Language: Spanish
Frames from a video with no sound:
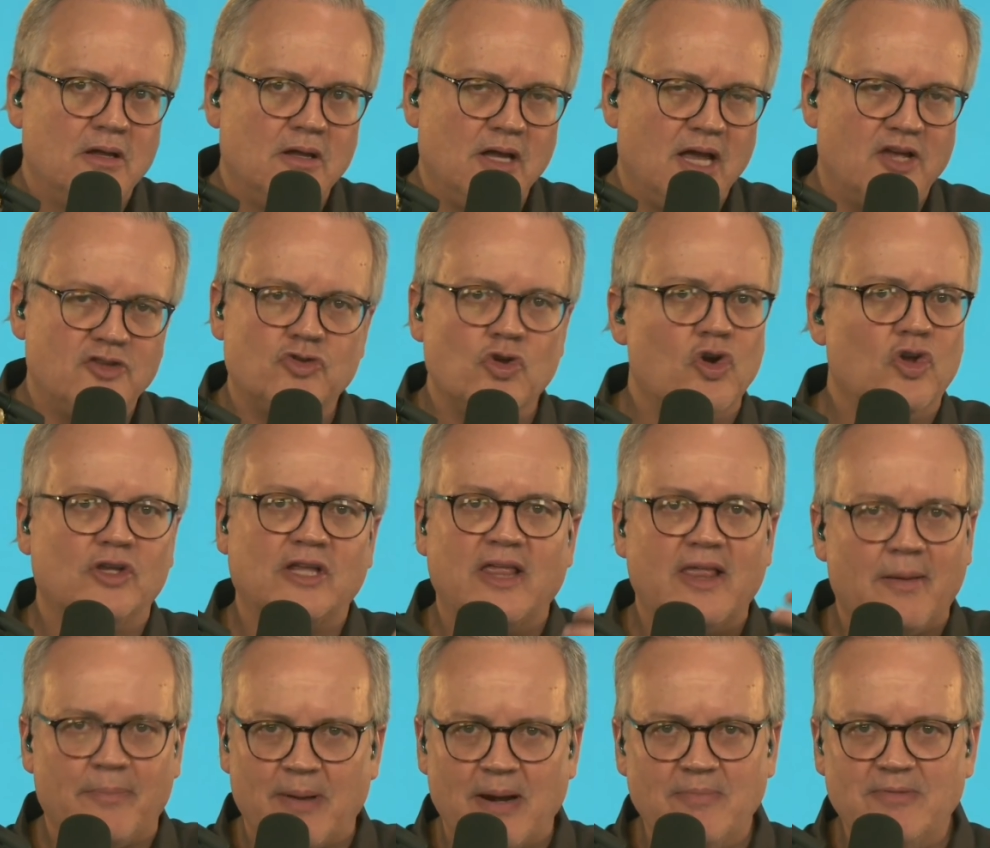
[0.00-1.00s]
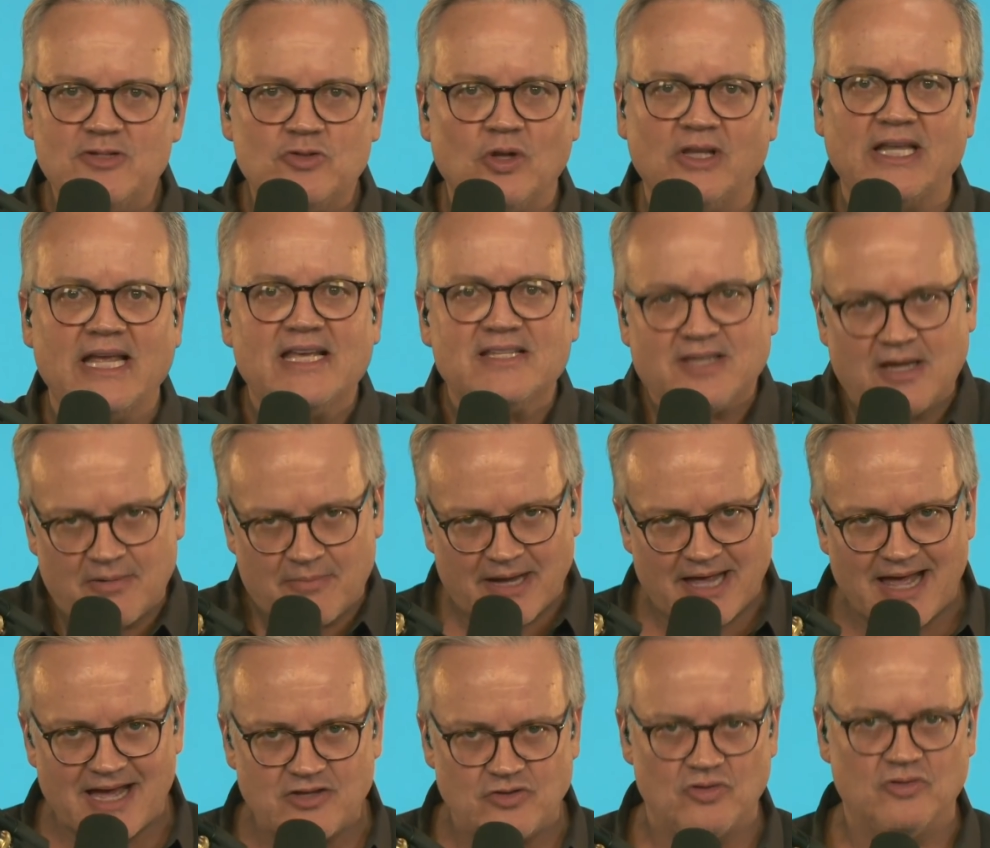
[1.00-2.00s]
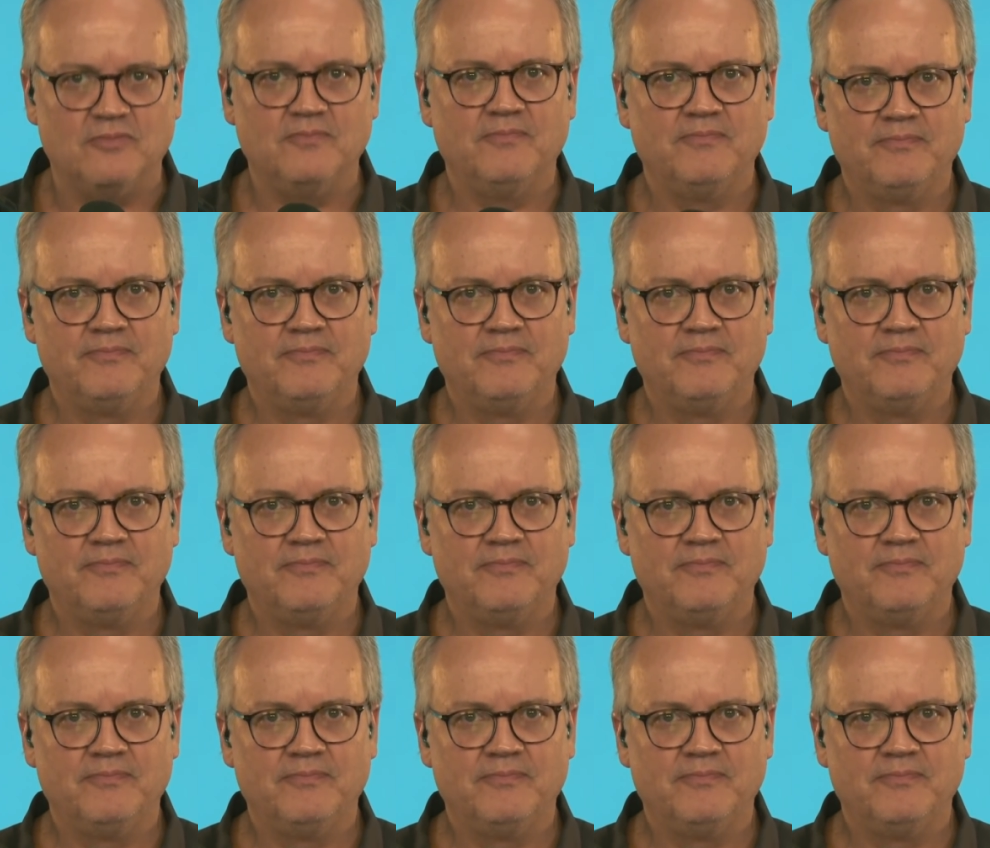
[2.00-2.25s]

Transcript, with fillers: eso no te da permiso a ti de hacerme daño.